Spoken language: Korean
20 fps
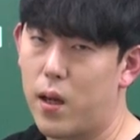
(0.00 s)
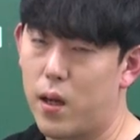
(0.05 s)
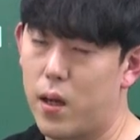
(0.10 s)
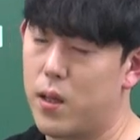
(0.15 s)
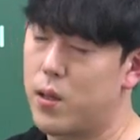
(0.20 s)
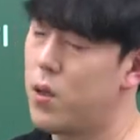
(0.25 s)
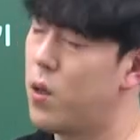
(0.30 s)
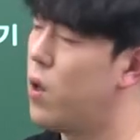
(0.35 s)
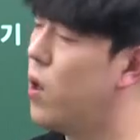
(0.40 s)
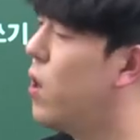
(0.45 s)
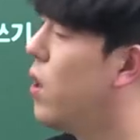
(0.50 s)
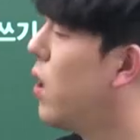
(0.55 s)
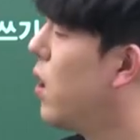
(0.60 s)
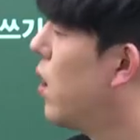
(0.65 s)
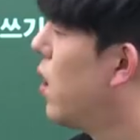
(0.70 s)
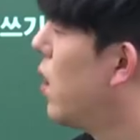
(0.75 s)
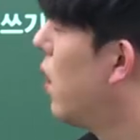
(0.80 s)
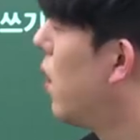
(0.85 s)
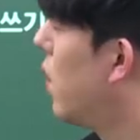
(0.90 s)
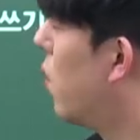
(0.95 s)
그래서
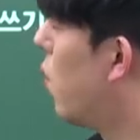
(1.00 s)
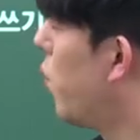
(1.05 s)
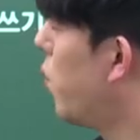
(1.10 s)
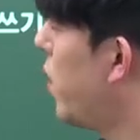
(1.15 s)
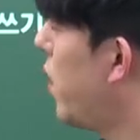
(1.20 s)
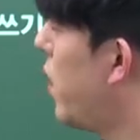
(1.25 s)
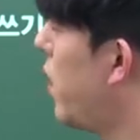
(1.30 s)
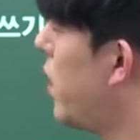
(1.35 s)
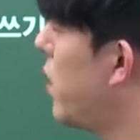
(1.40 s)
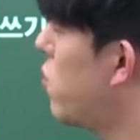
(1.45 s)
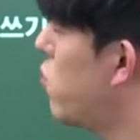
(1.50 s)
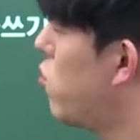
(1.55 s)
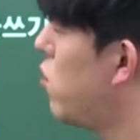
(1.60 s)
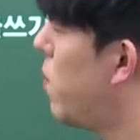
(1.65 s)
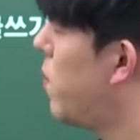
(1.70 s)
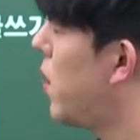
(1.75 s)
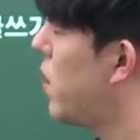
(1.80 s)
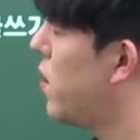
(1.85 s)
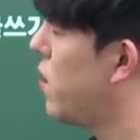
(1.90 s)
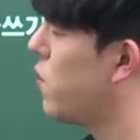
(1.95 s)
오늘
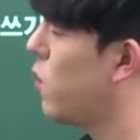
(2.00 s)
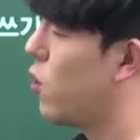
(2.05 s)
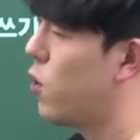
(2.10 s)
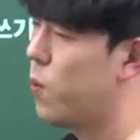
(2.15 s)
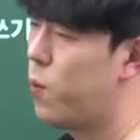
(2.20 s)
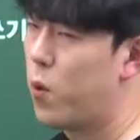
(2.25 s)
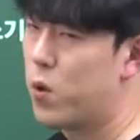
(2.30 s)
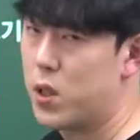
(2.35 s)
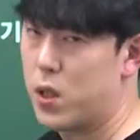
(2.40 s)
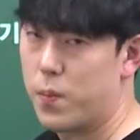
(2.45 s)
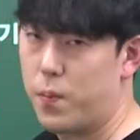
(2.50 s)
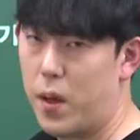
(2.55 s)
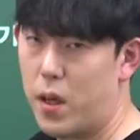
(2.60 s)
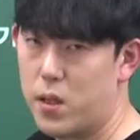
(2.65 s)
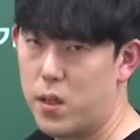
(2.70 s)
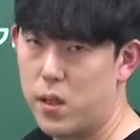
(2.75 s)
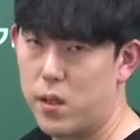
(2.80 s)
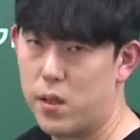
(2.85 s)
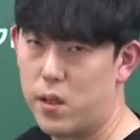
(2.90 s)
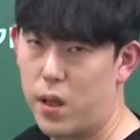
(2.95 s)
수업 같은 경우
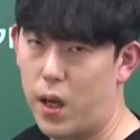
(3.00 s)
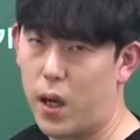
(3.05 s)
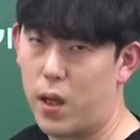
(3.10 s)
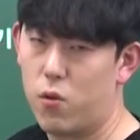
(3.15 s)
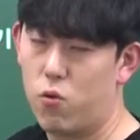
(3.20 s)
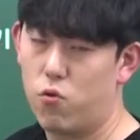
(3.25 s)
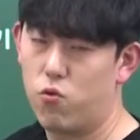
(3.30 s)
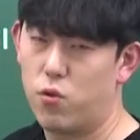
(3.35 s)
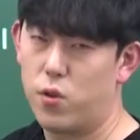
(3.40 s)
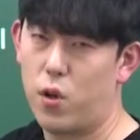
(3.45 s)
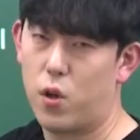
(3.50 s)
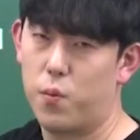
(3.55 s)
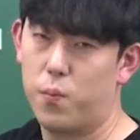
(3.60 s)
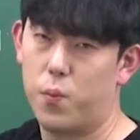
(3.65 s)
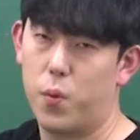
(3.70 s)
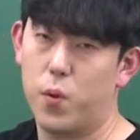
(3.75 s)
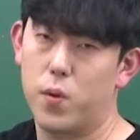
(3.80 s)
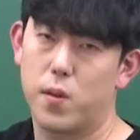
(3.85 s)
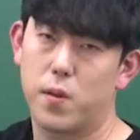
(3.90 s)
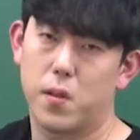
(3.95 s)
복습하실 때 약간
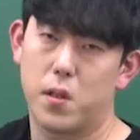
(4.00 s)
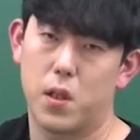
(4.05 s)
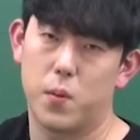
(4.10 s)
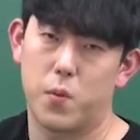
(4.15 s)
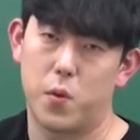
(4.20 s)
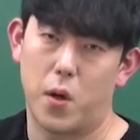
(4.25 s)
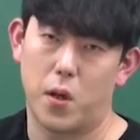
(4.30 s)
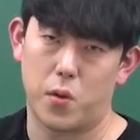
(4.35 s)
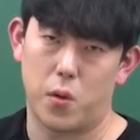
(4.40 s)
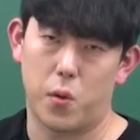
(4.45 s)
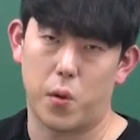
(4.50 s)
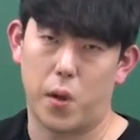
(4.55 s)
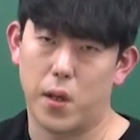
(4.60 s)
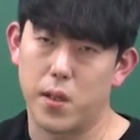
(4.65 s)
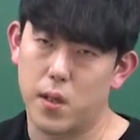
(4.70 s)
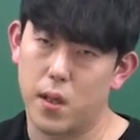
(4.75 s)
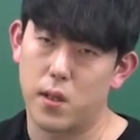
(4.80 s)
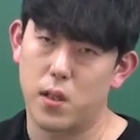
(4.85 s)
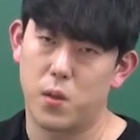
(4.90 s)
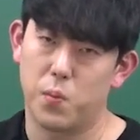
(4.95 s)
누적 복습으로 하셔도
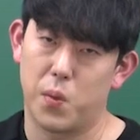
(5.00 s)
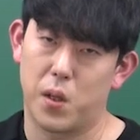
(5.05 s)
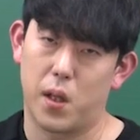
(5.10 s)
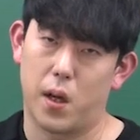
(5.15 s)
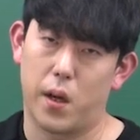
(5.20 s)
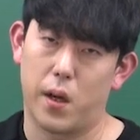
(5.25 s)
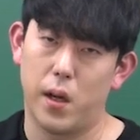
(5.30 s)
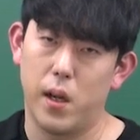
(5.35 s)
괜찮습니다.